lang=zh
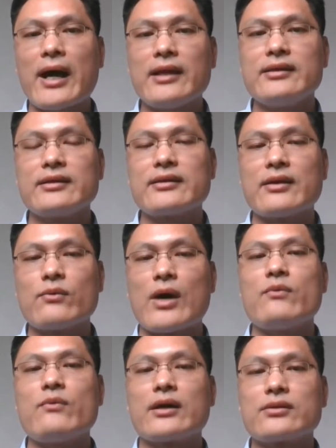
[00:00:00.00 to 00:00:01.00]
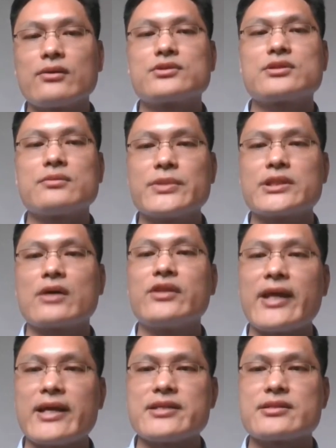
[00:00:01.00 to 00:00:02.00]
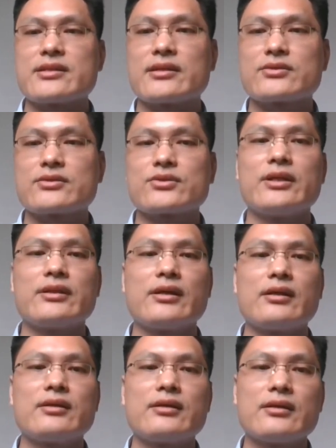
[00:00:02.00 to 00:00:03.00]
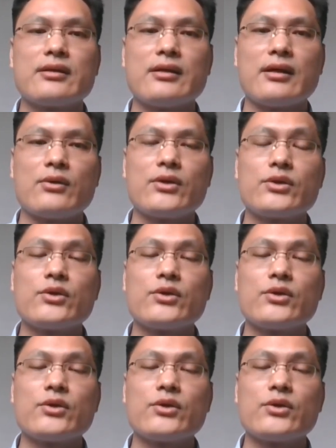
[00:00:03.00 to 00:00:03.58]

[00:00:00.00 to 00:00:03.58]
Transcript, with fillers: 因为啊，古时候出于偶然的这种城